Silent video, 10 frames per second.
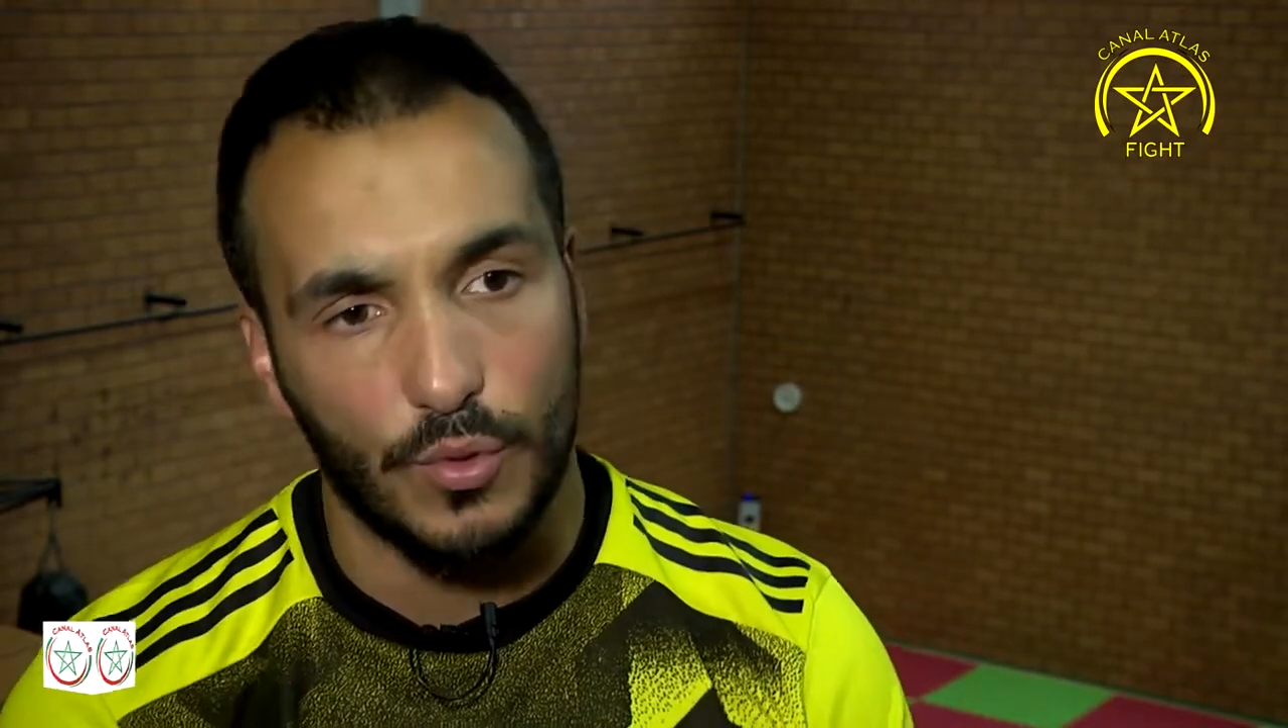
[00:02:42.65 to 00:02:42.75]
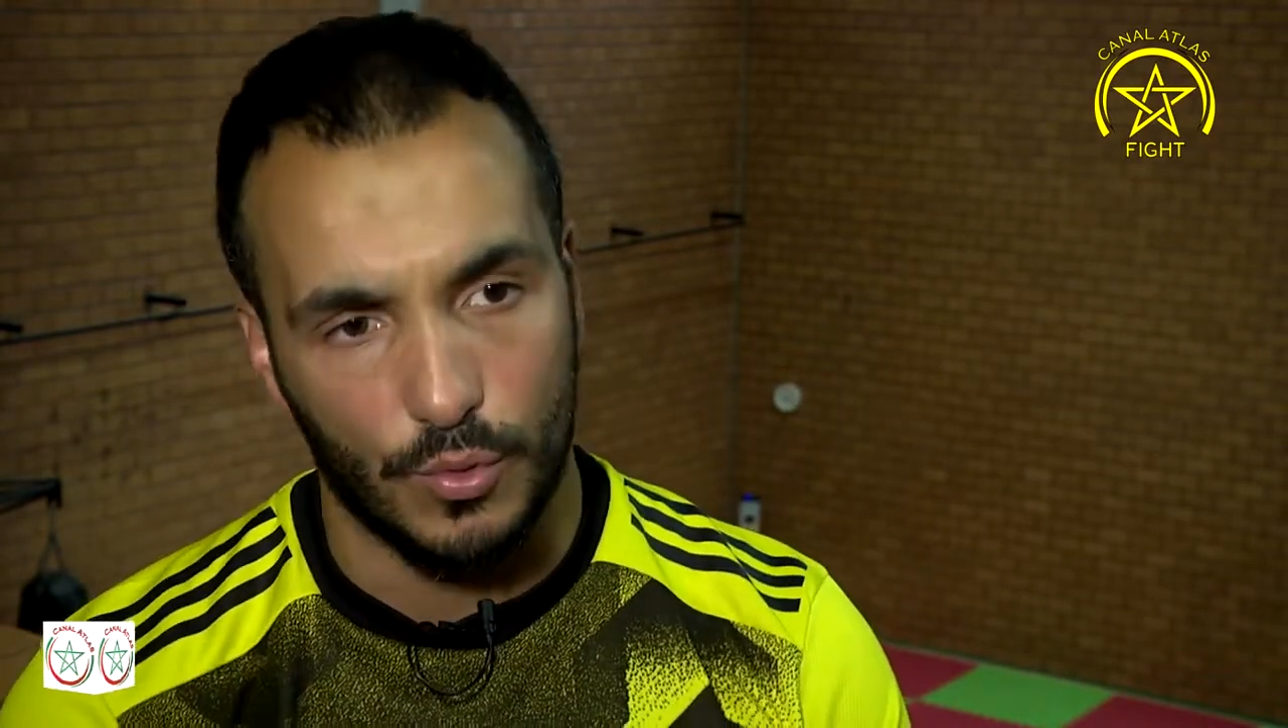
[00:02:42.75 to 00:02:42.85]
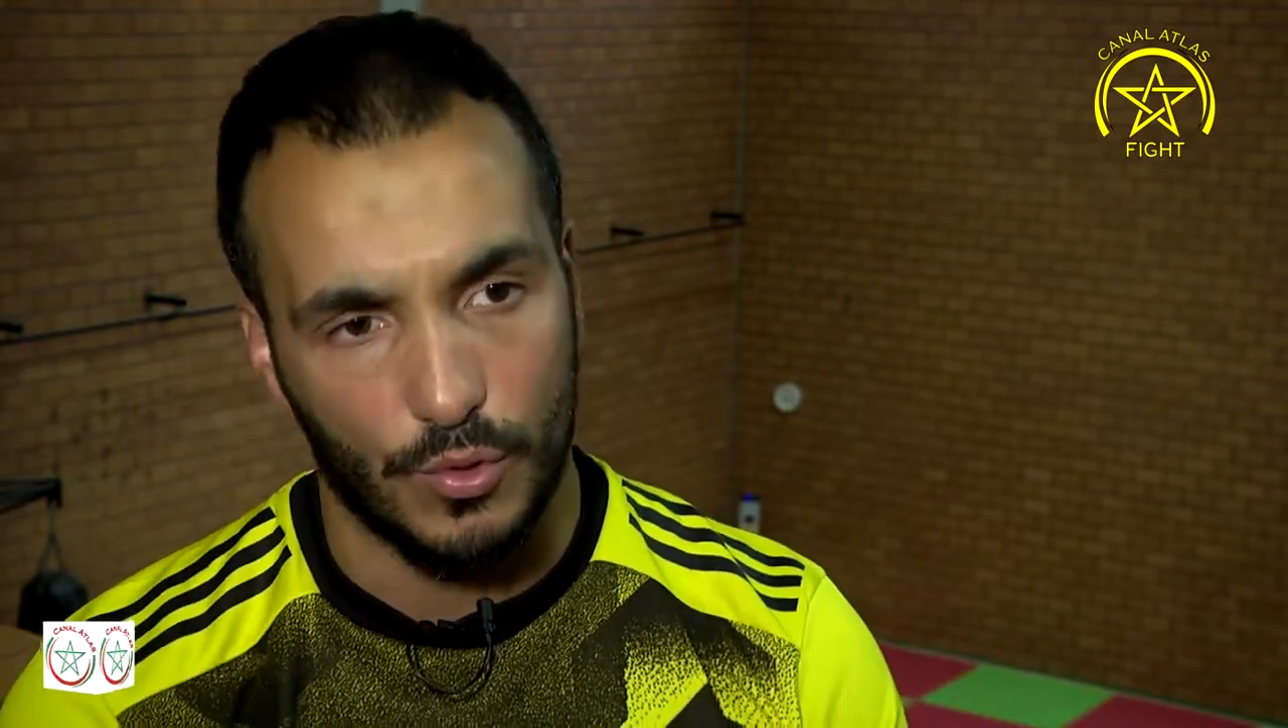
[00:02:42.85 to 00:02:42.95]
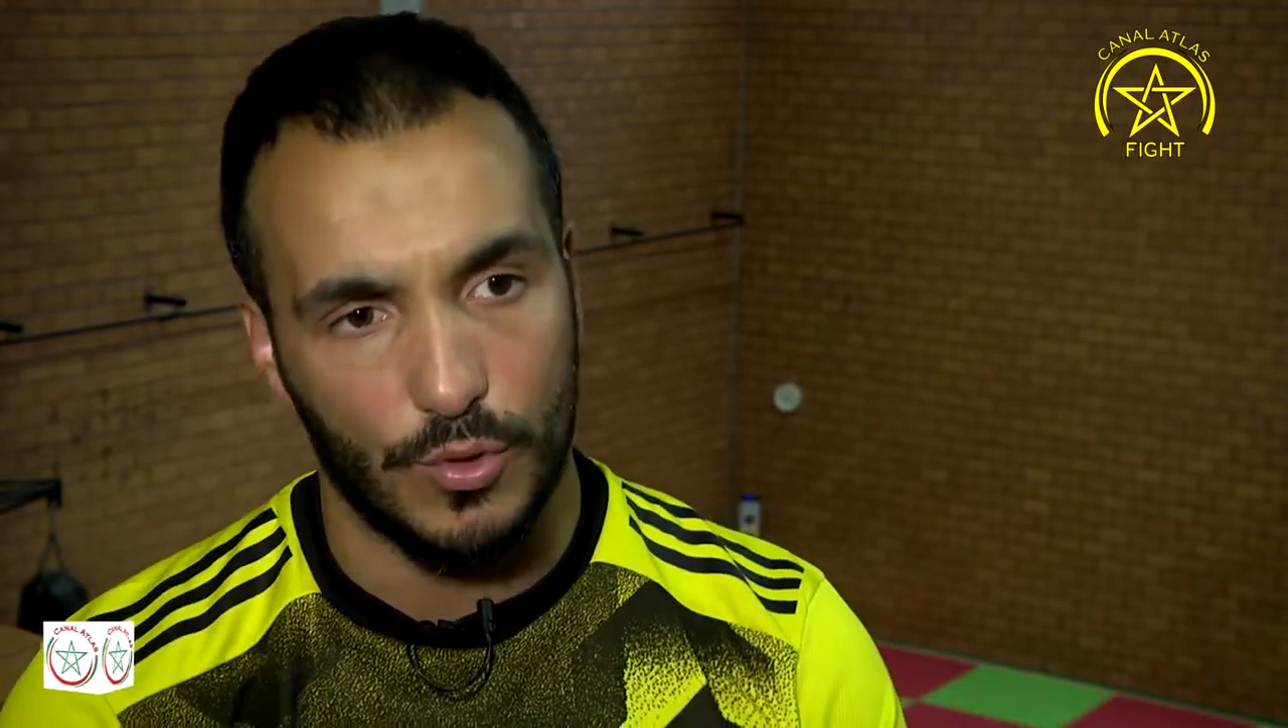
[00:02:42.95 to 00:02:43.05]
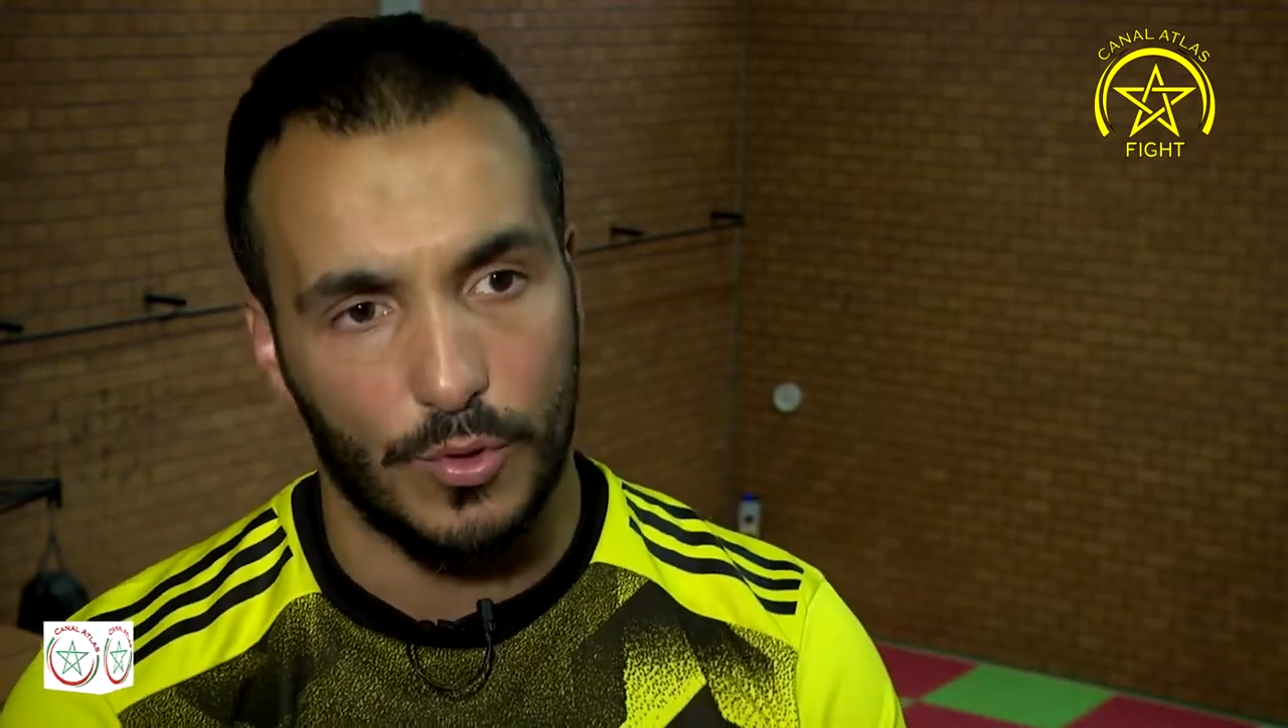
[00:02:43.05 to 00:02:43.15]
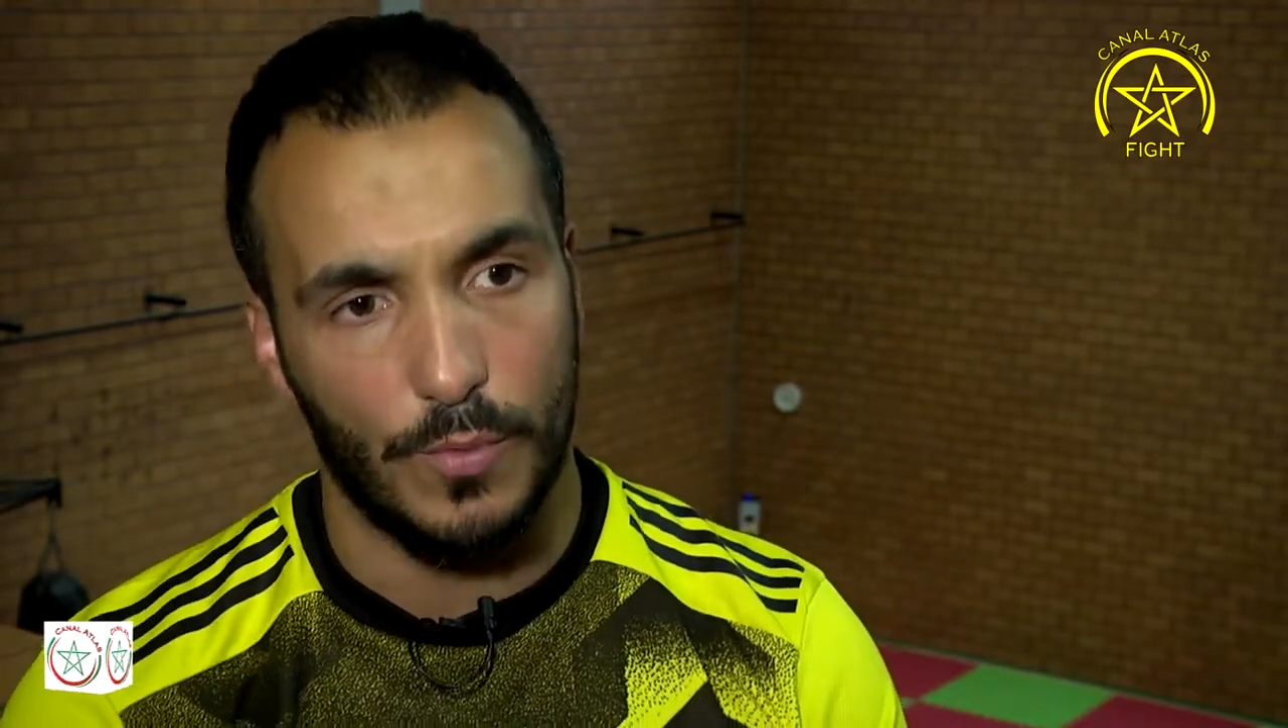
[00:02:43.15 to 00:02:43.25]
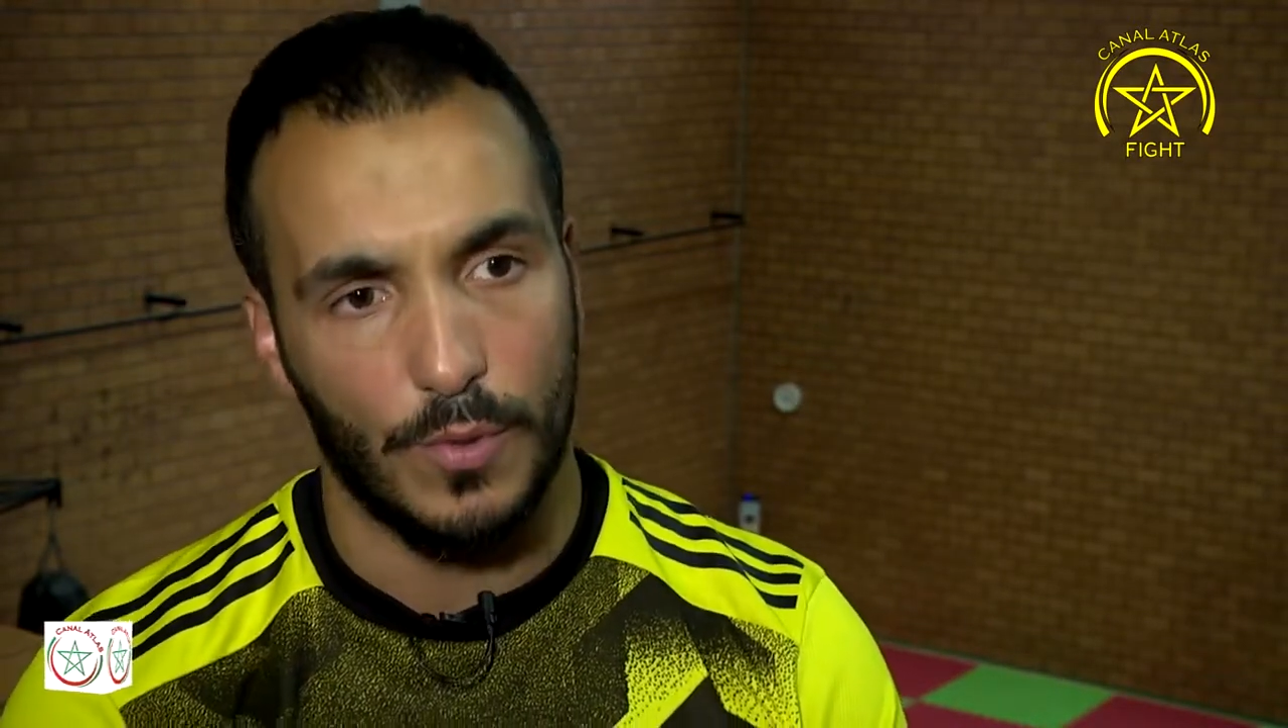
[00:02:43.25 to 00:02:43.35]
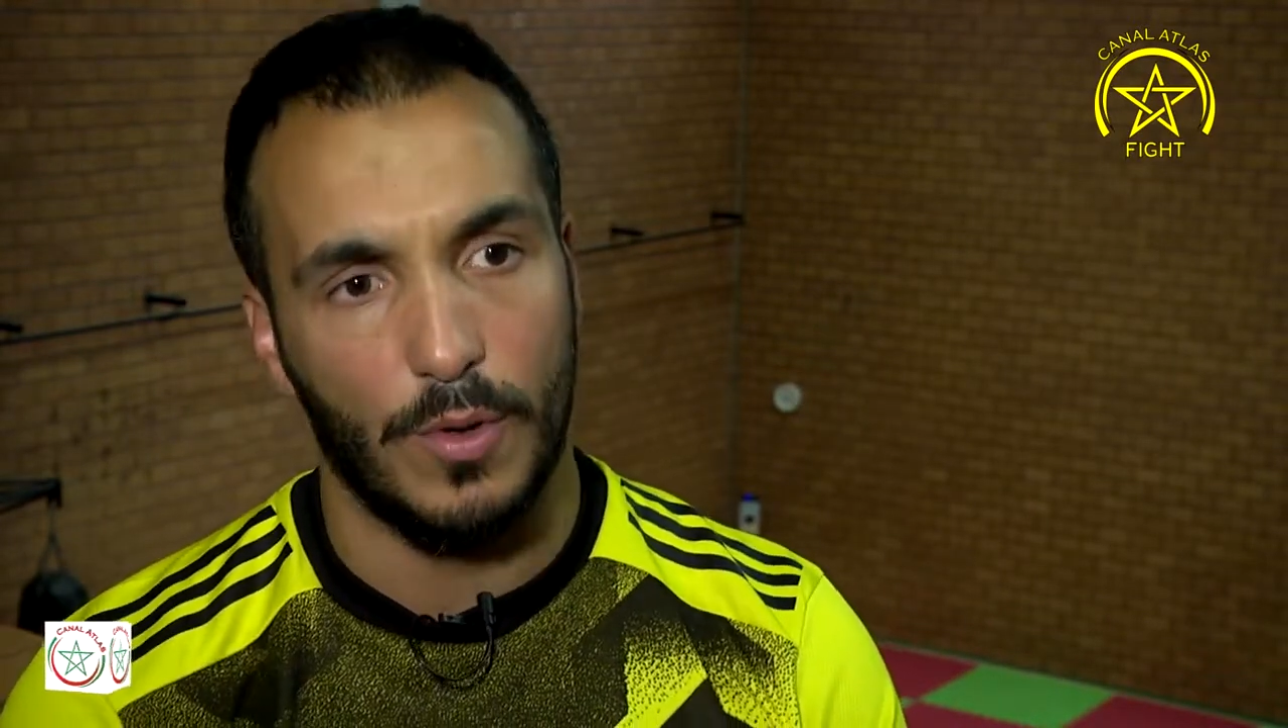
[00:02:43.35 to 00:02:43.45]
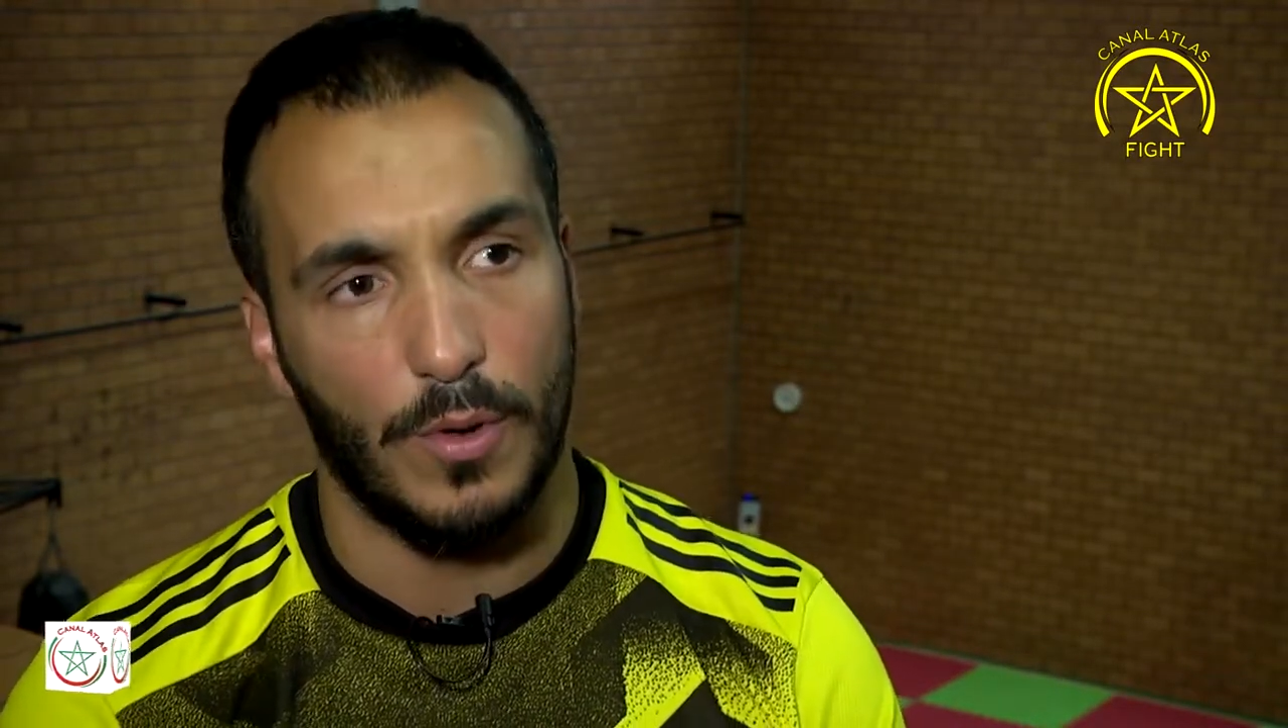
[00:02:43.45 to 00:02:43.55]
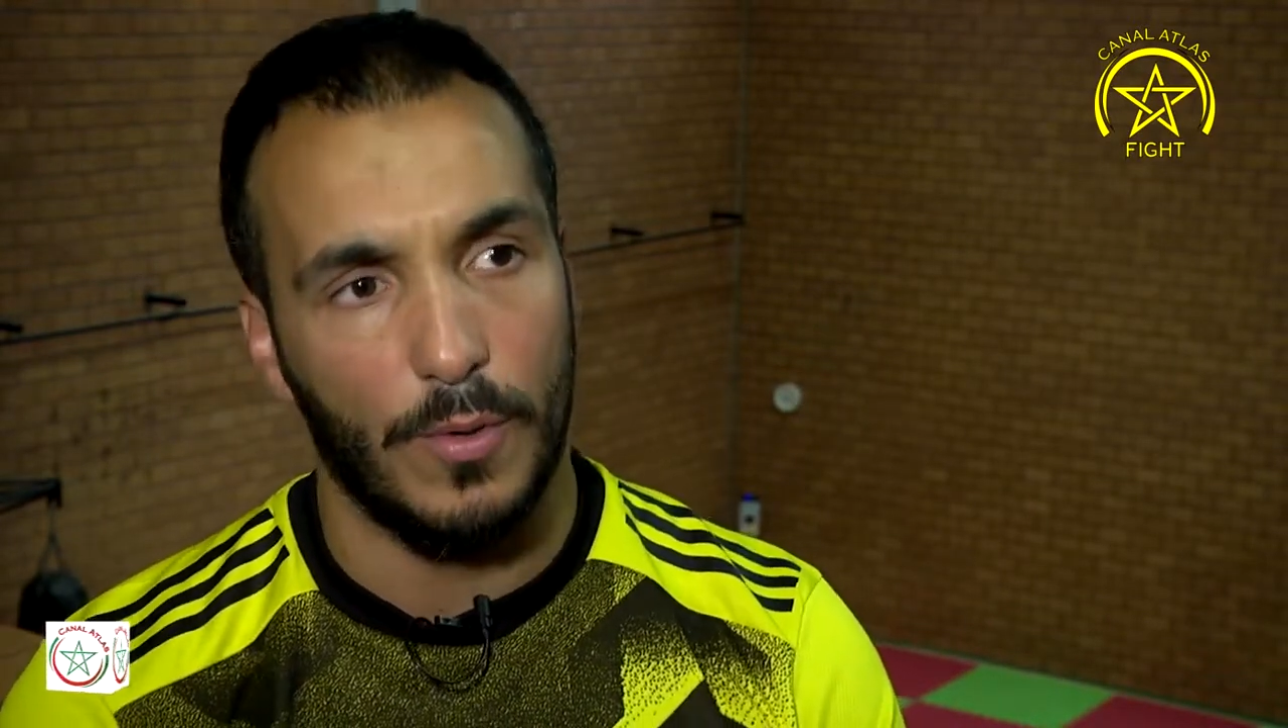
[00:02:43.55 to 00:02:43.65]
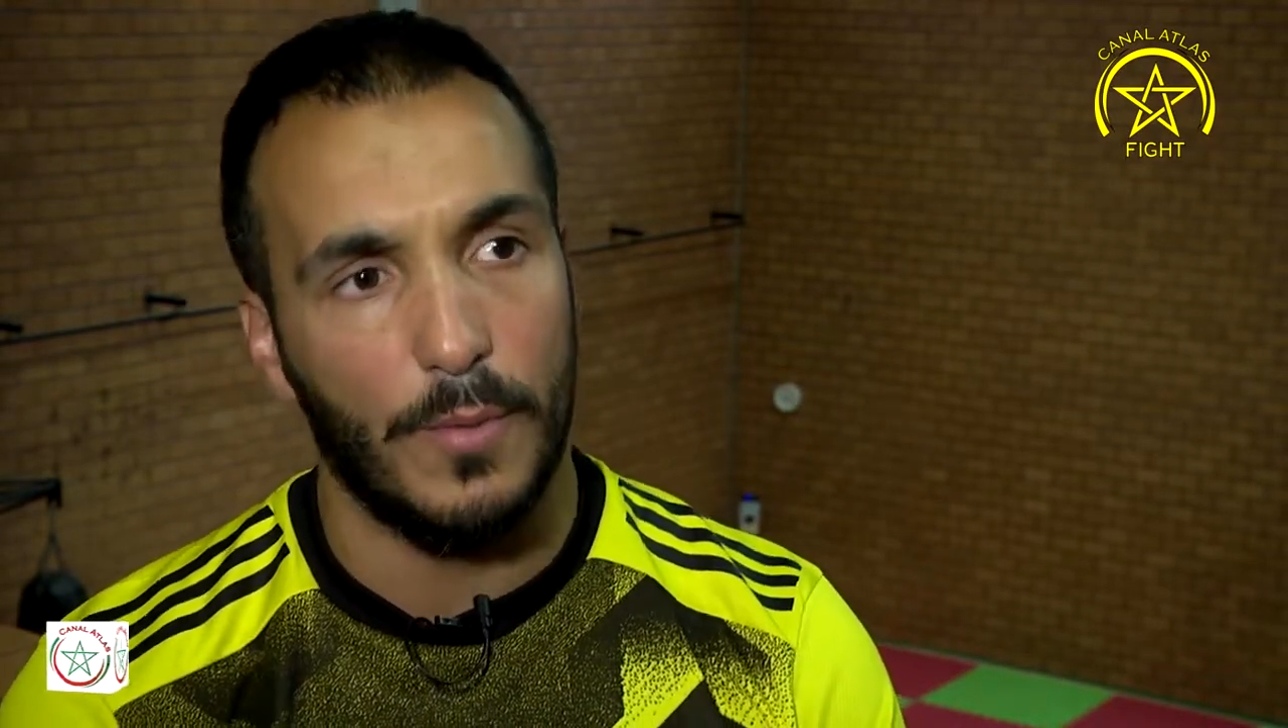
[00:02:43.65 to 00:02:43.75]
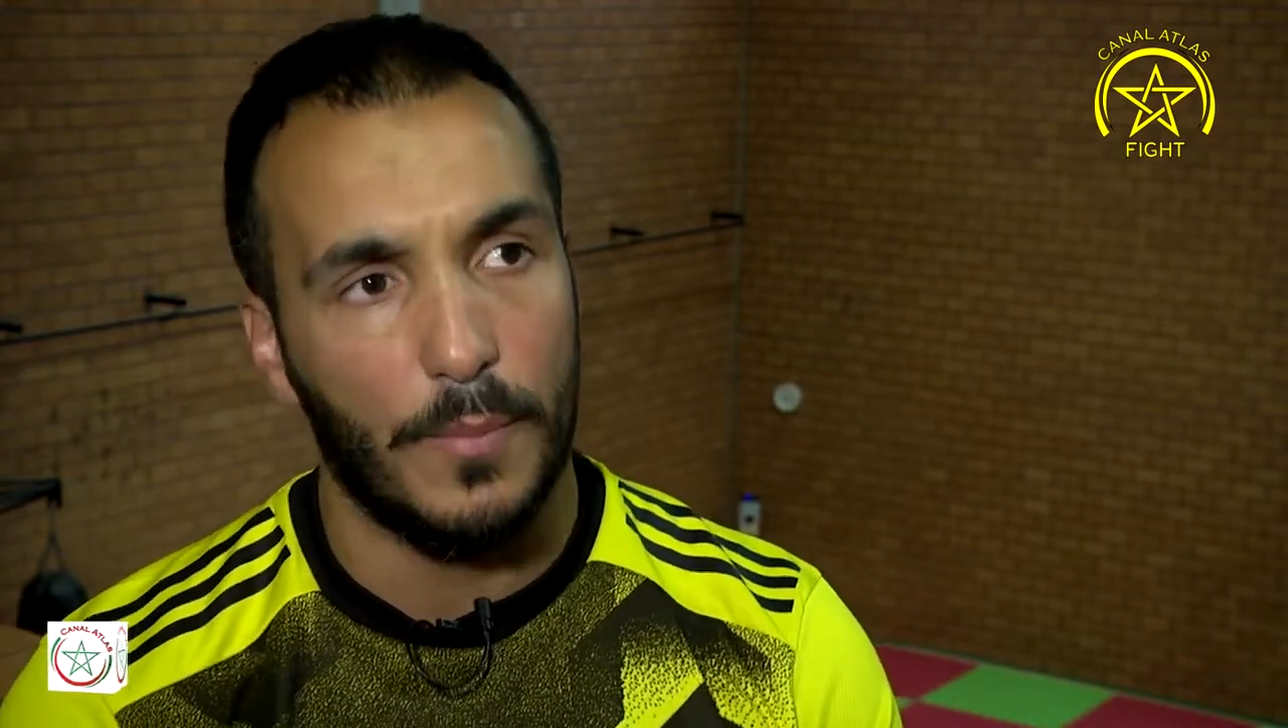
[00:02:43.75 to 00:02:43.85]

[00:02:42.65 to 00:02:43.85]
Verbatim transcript: donc euh, euh,